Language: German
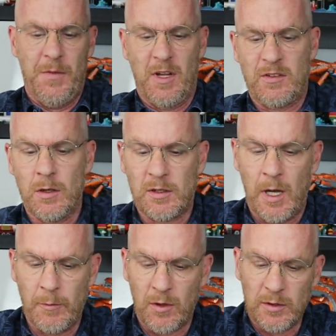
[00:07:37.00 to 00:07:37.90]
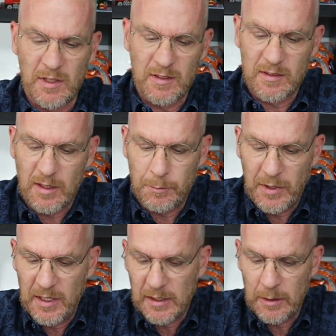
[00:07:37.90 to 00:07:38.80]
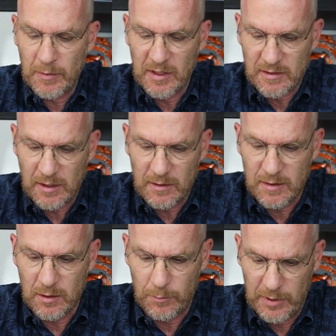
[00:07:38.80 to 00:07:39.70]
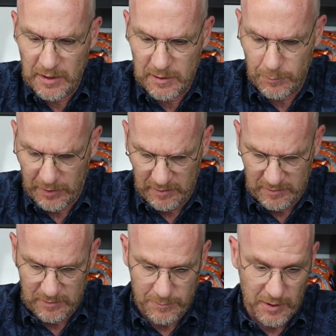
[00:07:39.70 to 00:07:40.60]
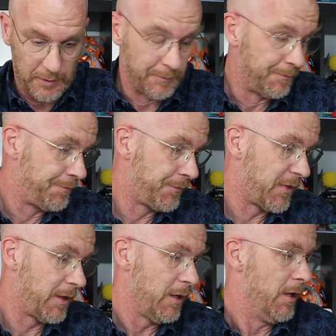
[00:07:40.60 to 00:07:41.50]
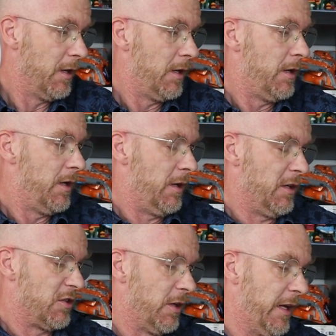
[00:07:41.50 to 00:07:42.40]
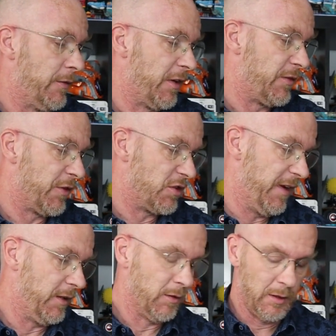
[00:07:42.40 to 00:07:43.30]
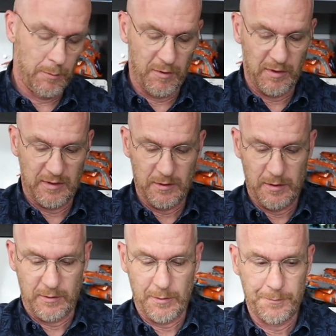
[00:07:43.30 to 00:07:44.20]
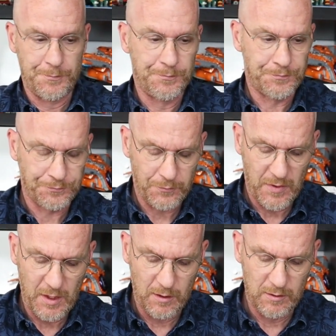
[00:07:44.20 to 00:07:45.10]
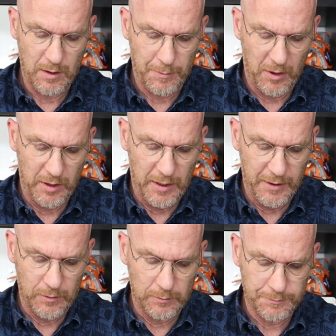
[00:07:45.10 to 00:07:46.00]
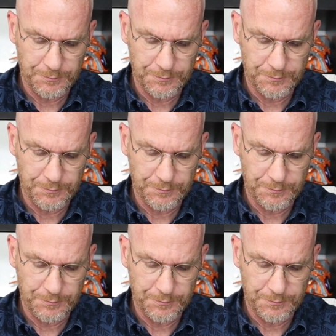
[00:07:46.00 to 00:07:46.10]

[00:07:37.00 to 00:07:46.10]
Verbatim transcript: Aus irgendeinem Grund ist es halt billiger, immer das Ganze komplett gepresst zu machen. Schon etwas Verschwendung, aber was soll's. Zu der Bauanleitung.